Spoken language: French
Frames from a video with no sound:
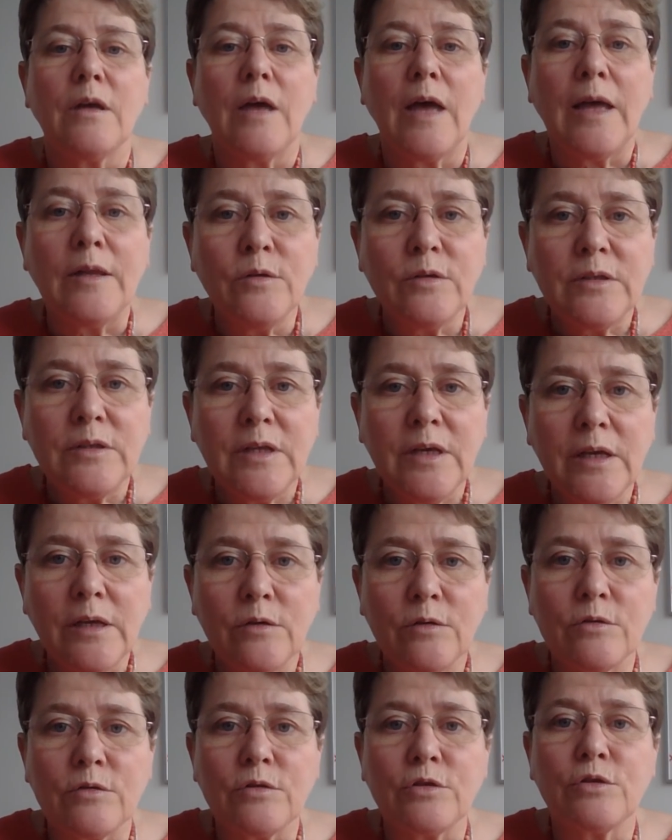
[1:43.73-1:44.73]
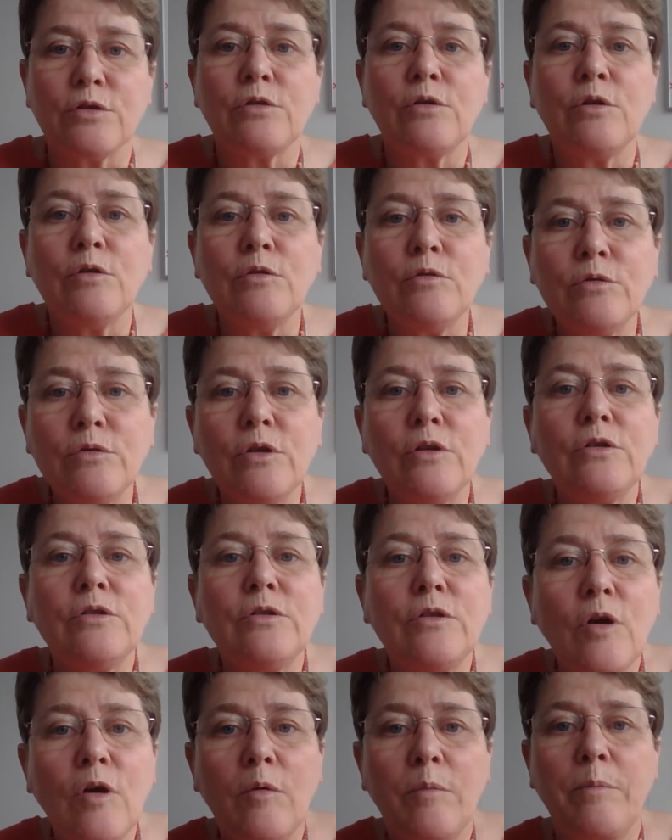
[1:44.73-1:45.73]
À noter que ce que l'on
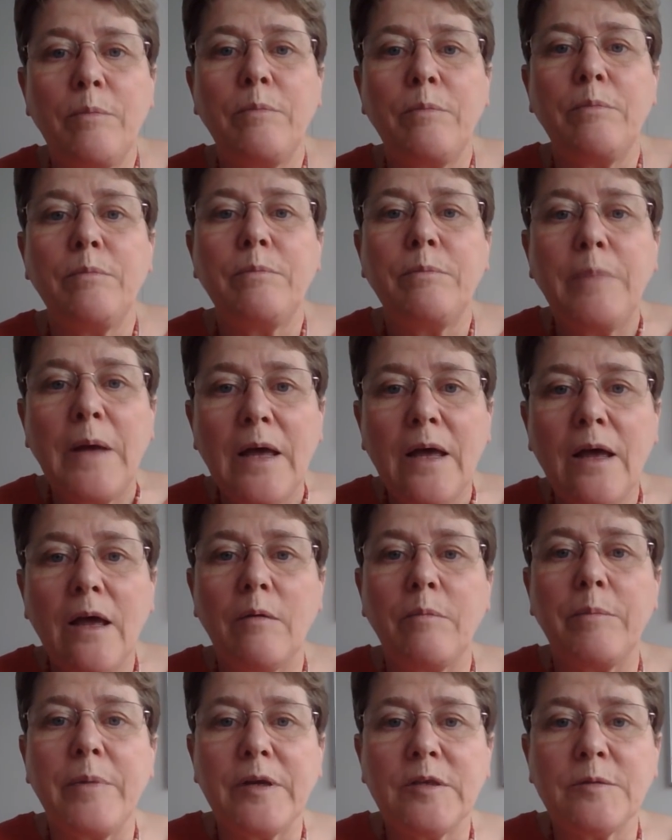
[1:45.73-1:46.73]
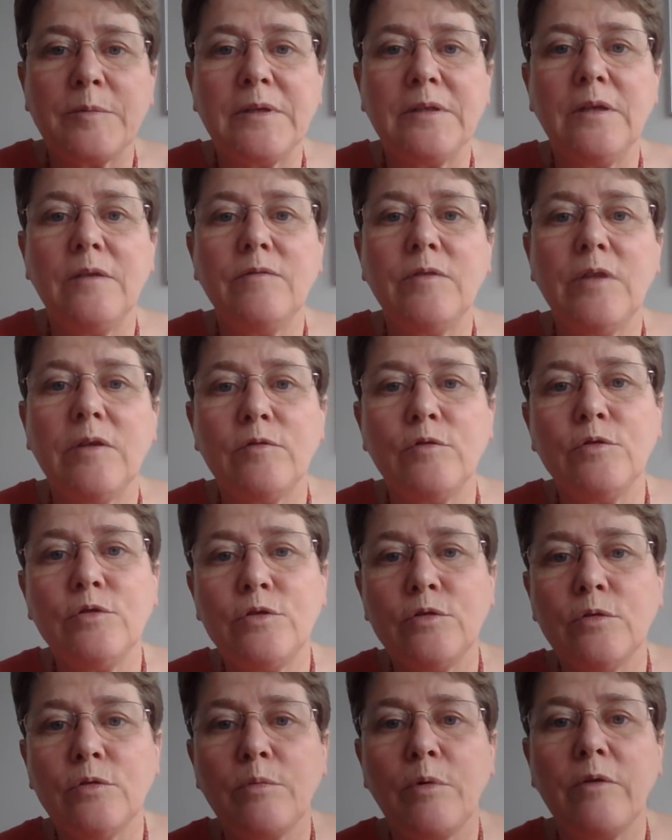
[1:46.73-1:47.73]
entend par perspective
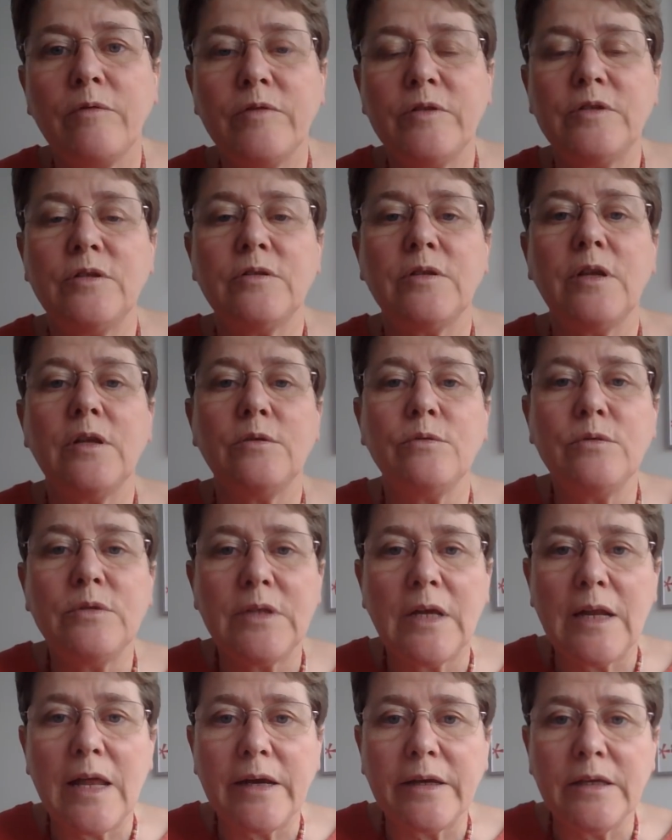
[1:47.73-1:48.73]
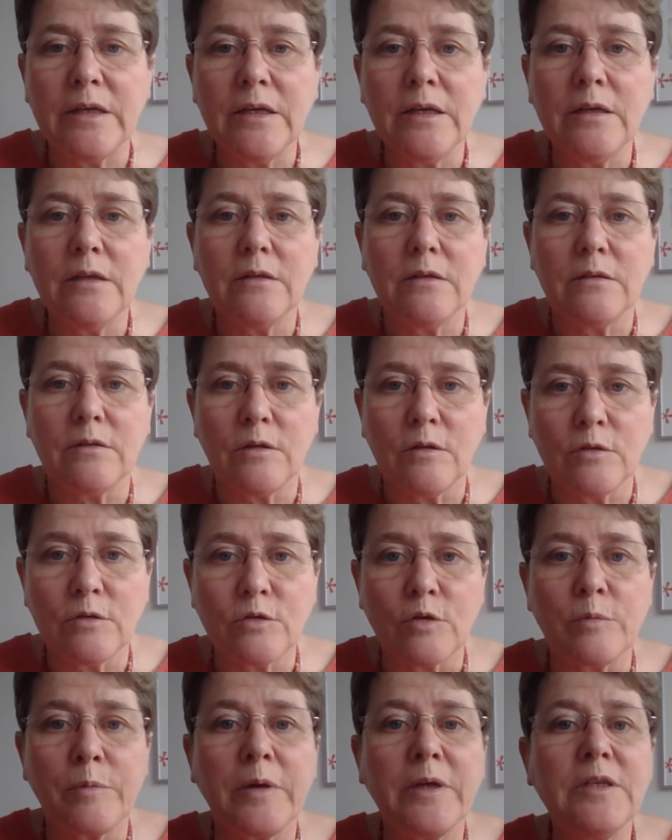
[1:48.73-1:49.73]
d'évolution professionnelle du salarié dans
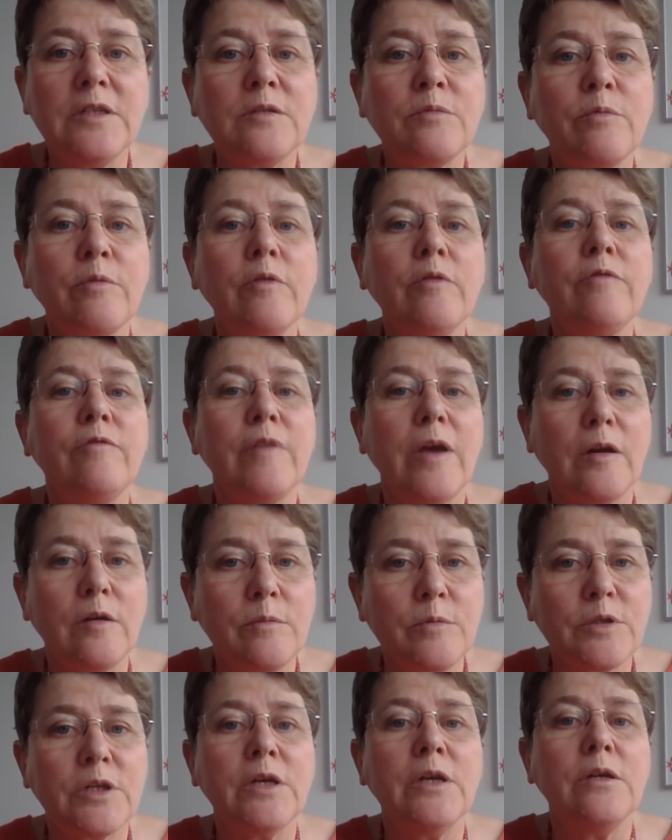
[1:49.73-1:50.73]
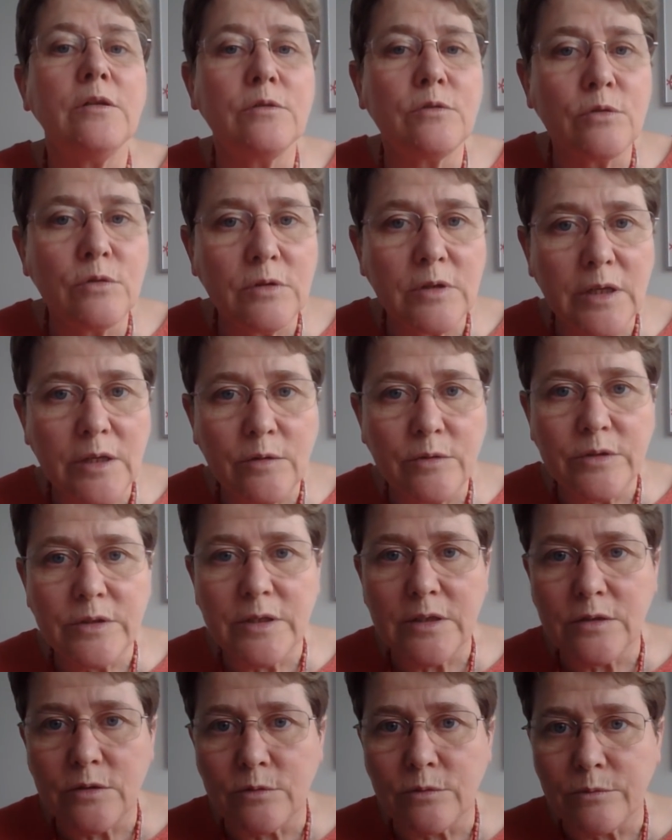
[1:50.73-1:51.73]
l'entreprise peut faire l'objet d'une
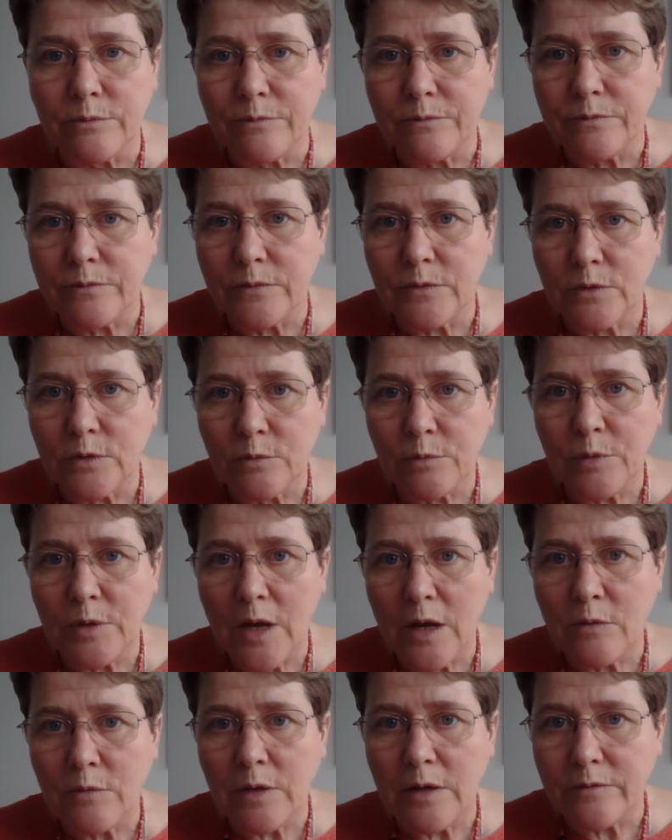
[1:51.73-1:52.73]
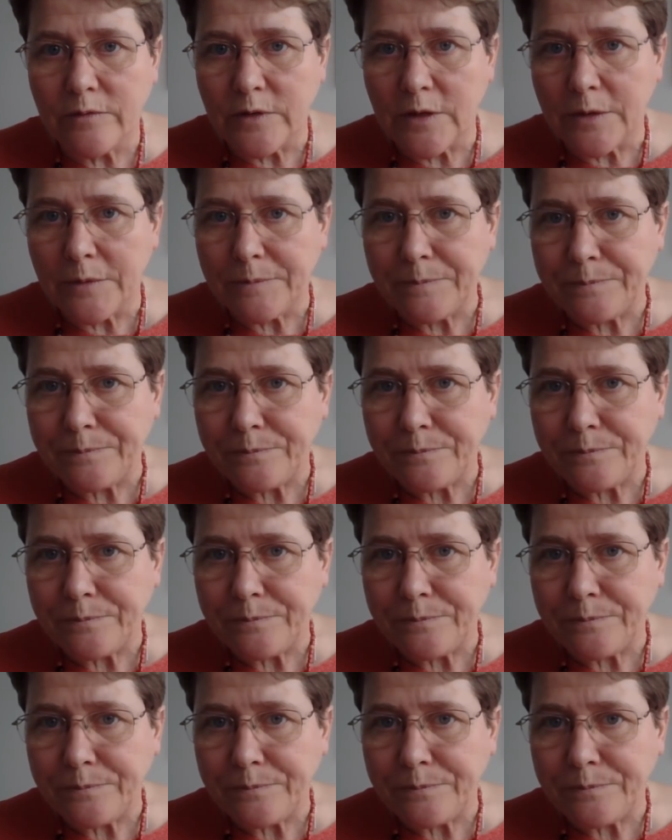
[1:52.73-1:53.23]
négociation depuis la loi à venir.